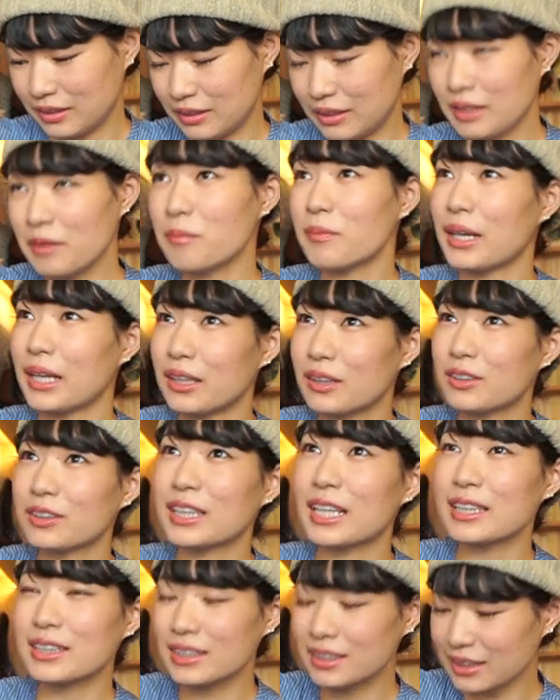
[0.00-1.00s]
2枚
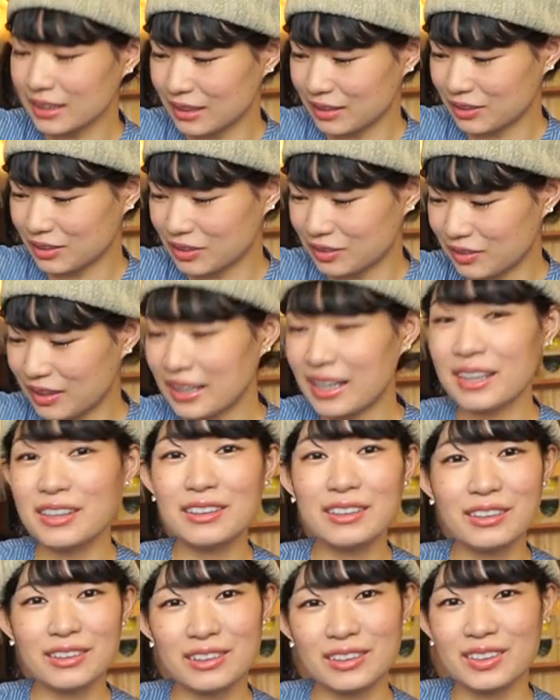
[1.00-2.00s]
2つにこう割
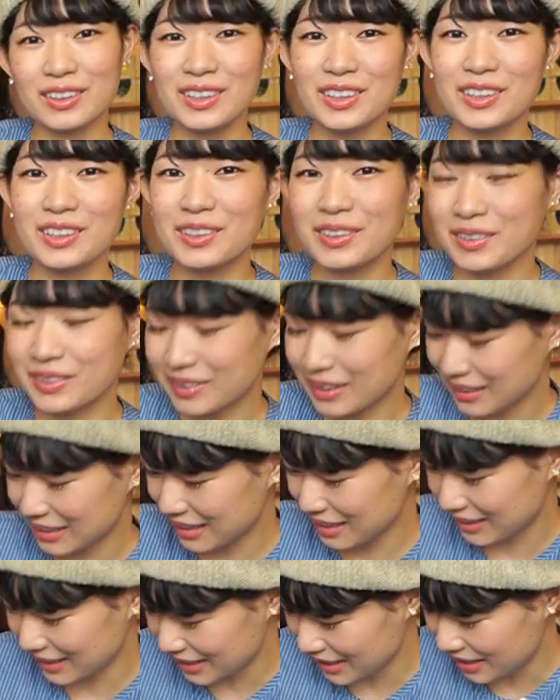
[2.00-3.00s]
れるというわ
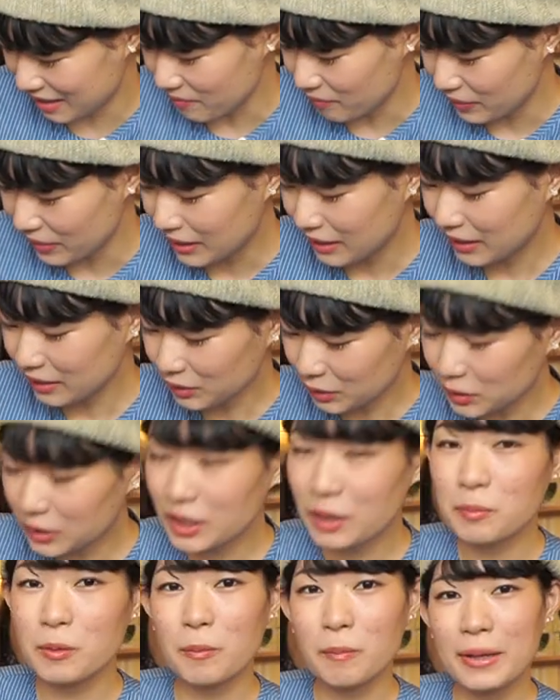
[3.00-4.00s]
けでとっ
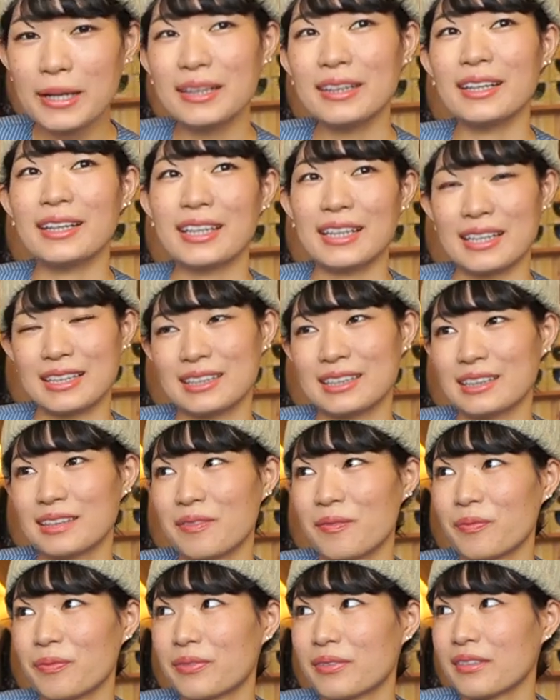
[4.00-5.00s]
ても便利です。
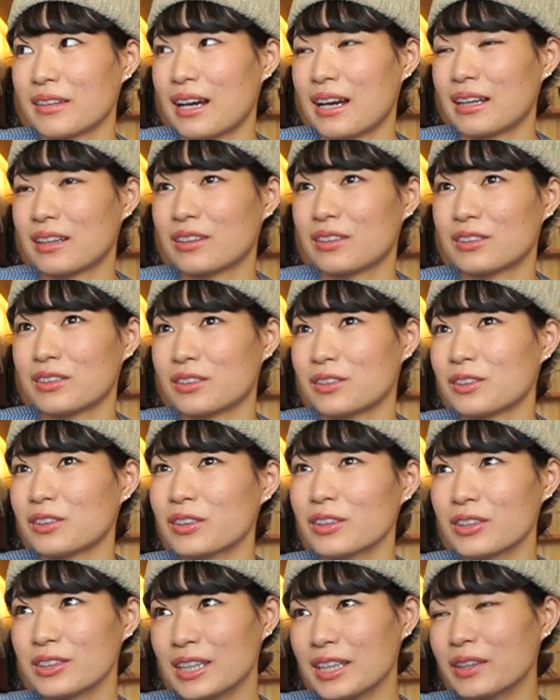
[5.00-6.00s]
あの
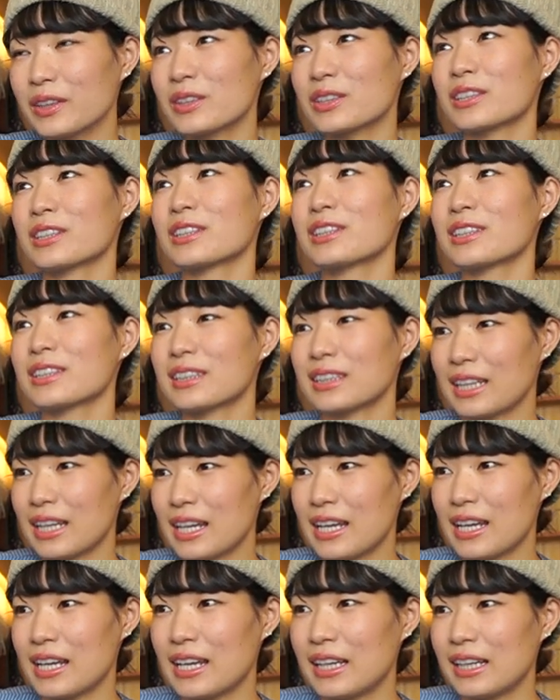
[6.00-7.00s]
ホットサンド作っ
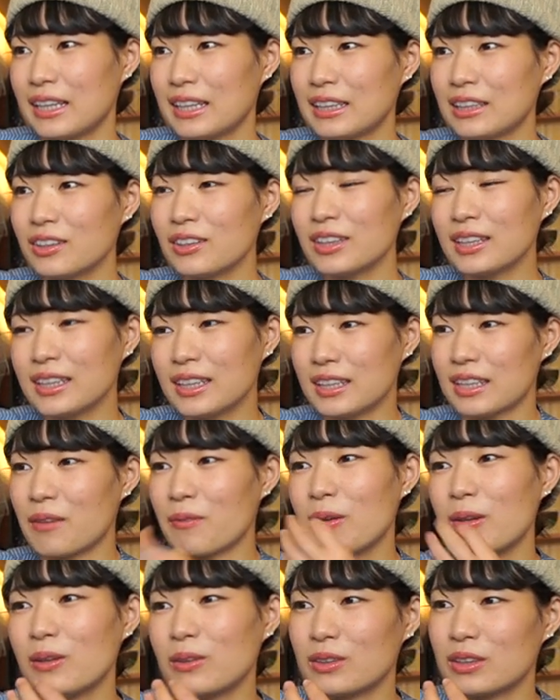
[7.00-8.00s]
て1人で
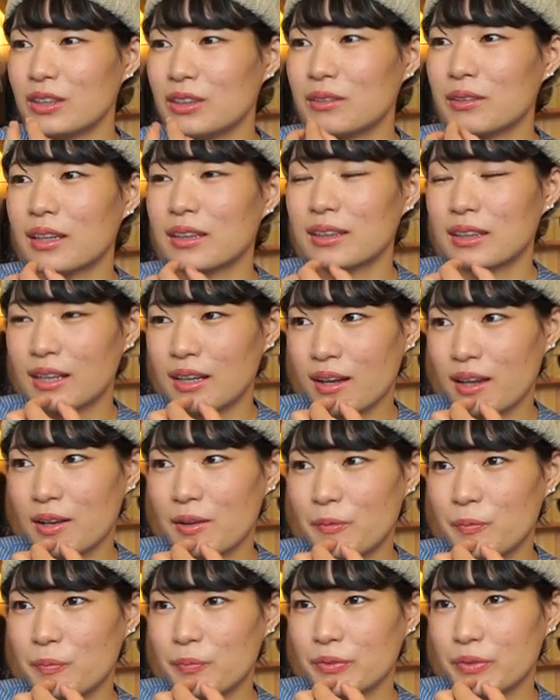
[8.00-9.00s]
食べるっていうんだった
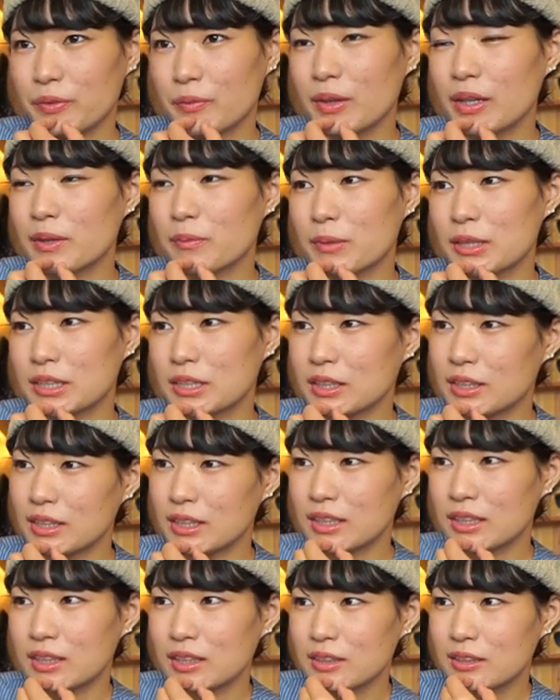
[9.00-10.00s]
らまあ別
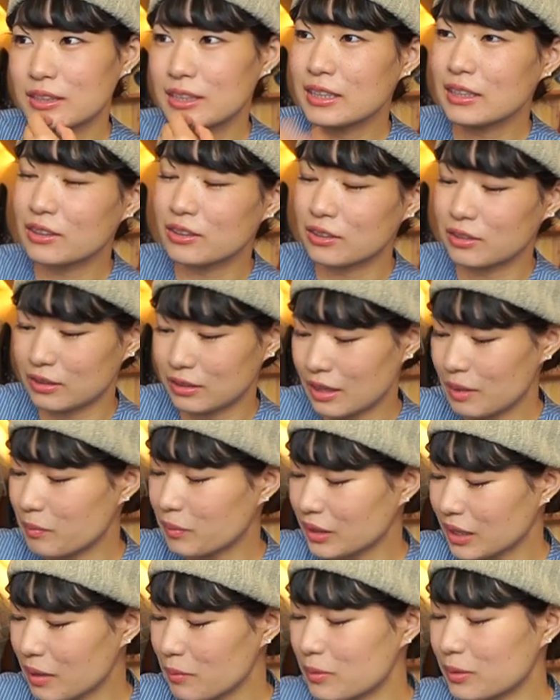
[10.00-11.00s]
にシングルで
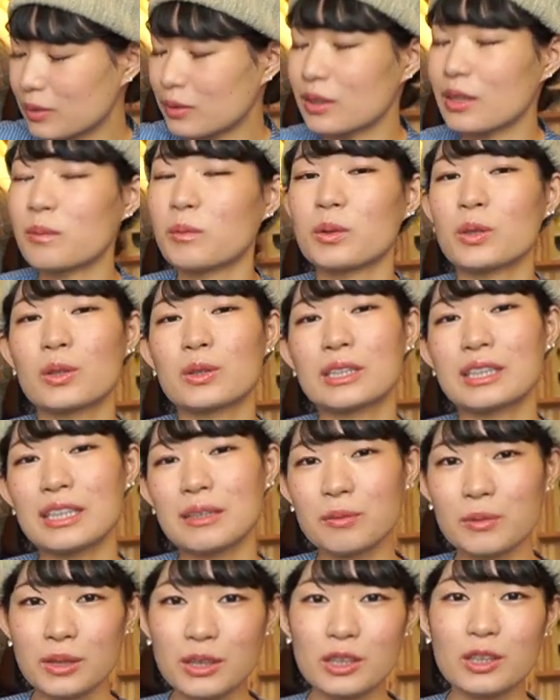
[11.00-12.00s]
もダブルでもどっち
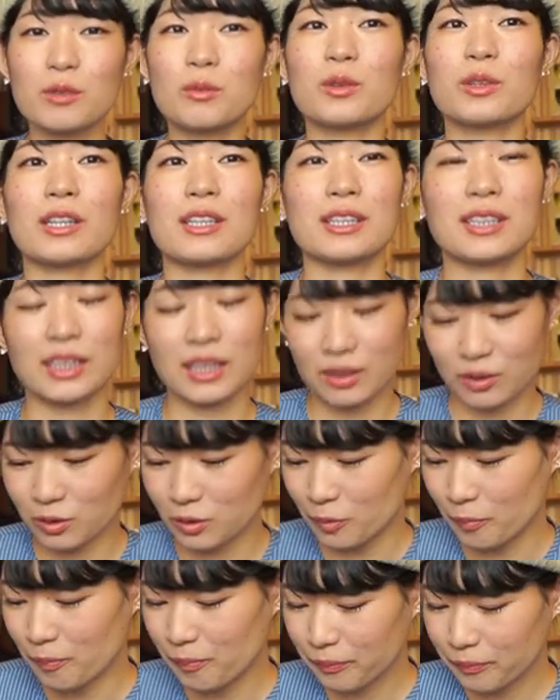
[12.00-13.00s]
でもいいと思うんですけ
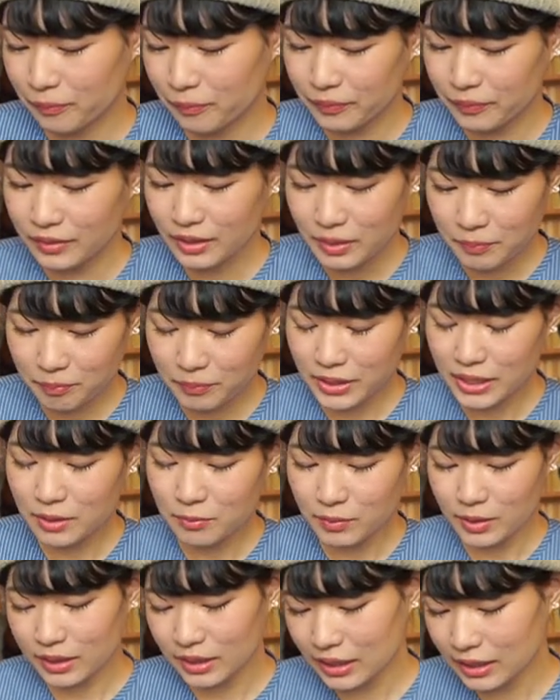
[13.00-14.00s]
どやっぱ
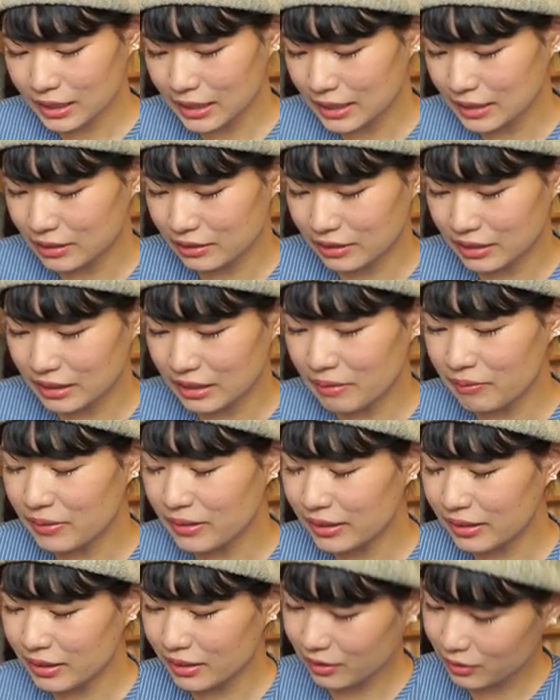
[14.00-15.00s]
りみんなで一緒に食
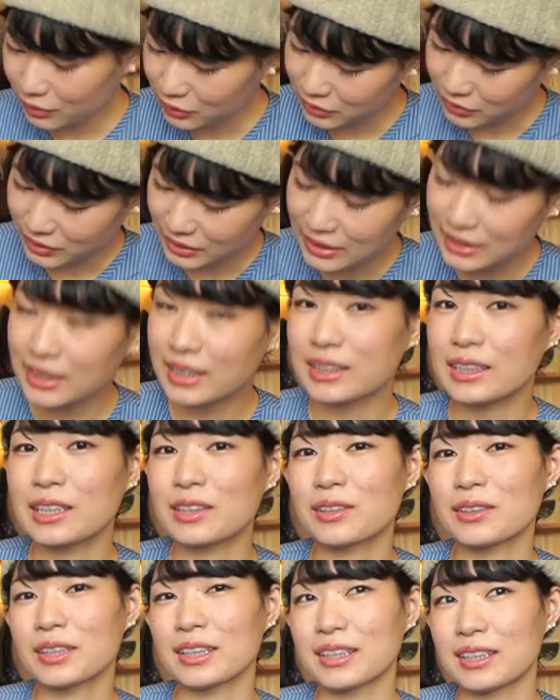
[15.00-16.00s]
べようってなっ
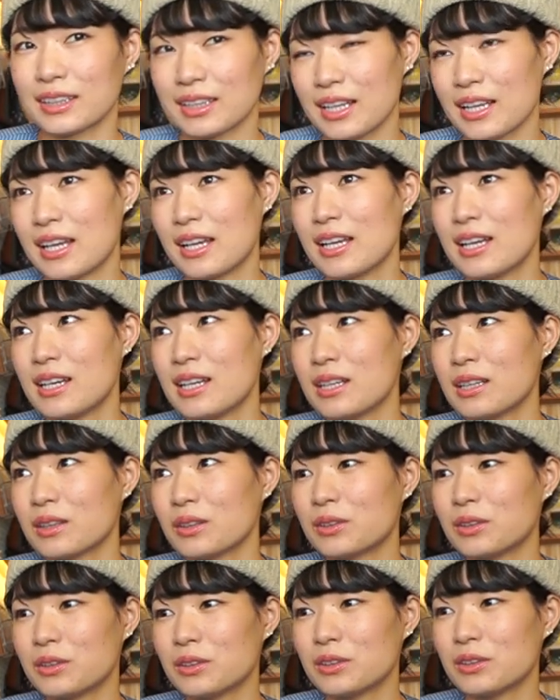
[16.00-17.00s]
た時って
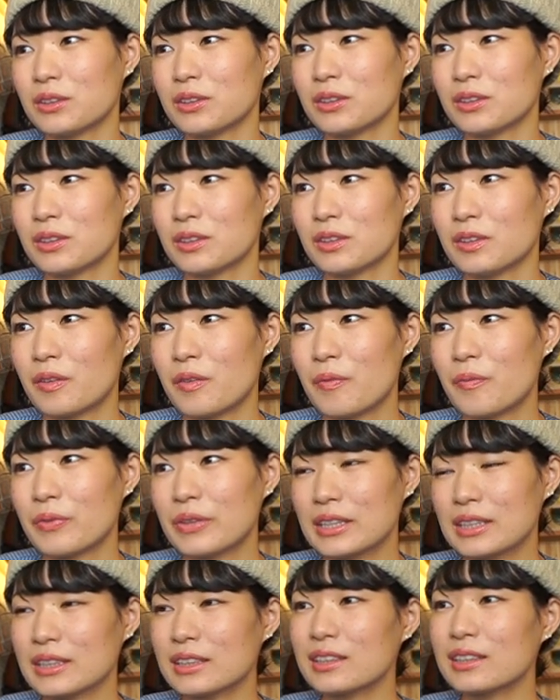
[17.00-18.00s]
こ
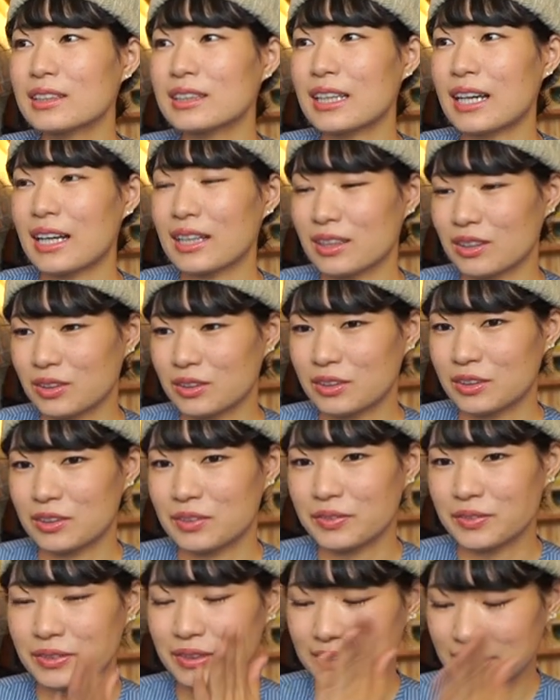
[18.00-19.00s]
う作った
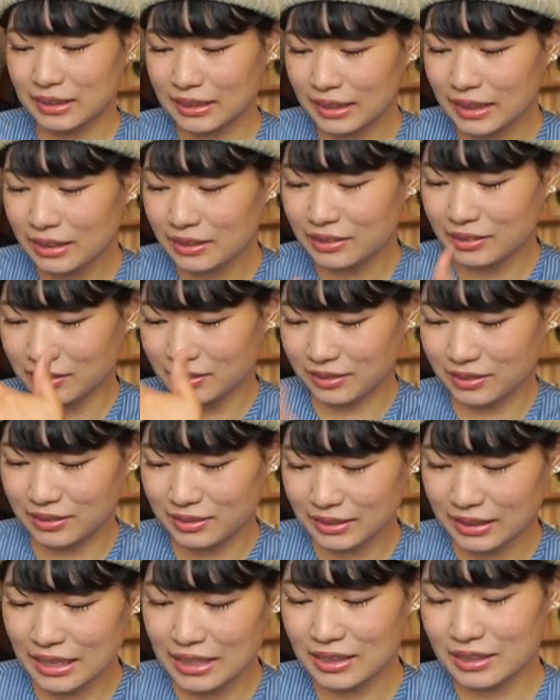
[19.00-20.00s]
後切
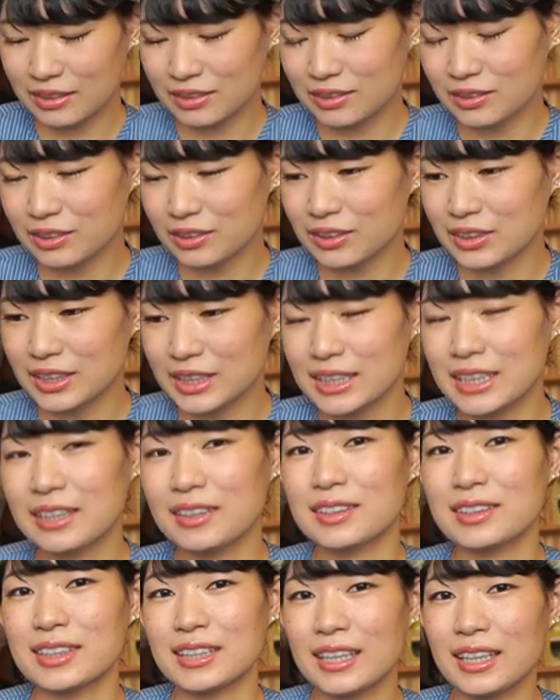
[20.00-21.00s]
るっていうことし
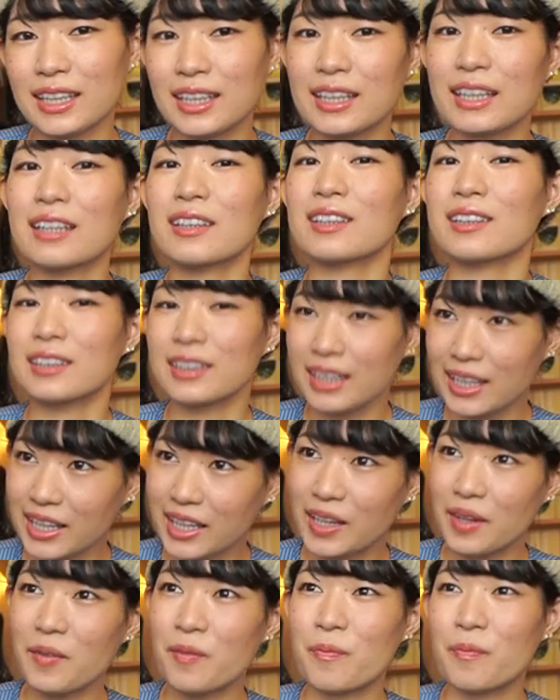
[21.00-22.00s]
なくちゃいけなく
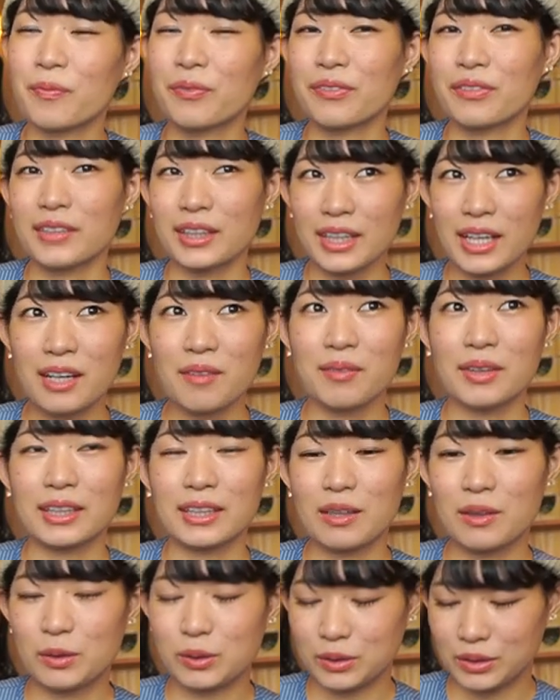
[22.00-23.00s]
てがま
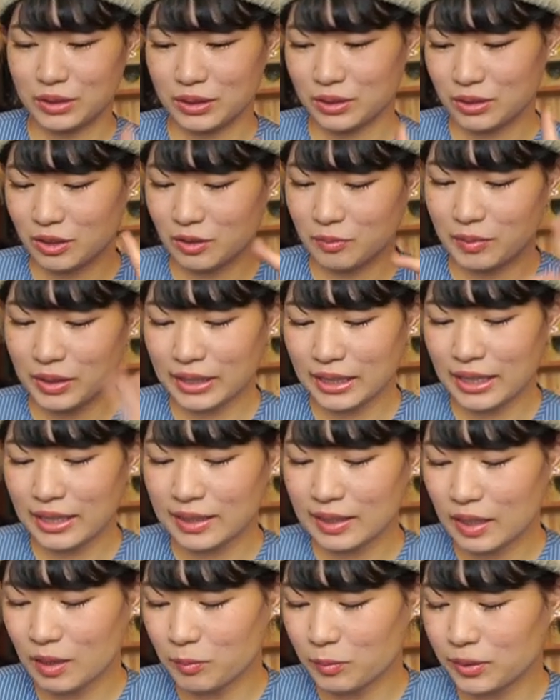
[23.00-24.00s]
た包丁とまな
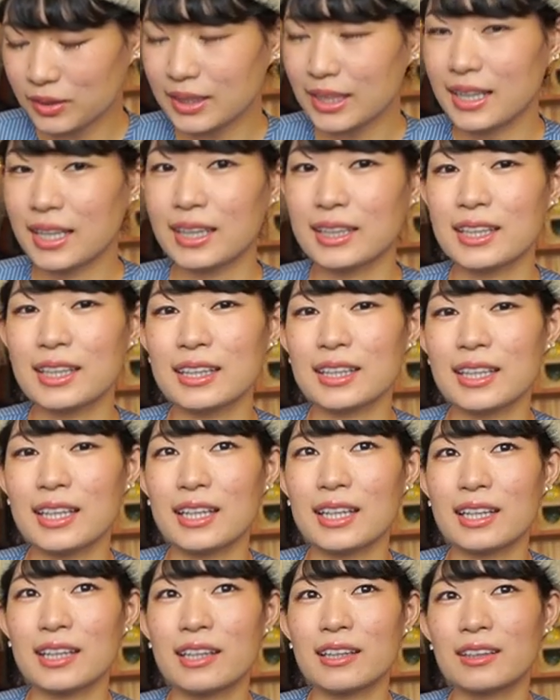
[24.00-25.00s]
板を持っていかなきゃ
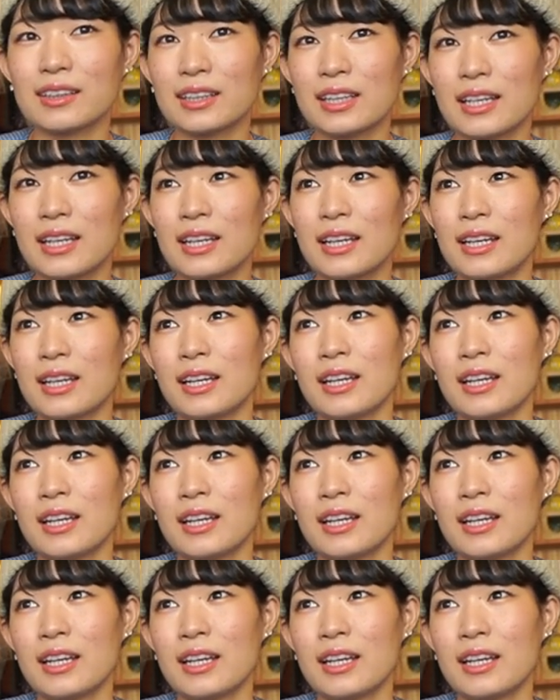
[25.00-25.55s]
いけなくて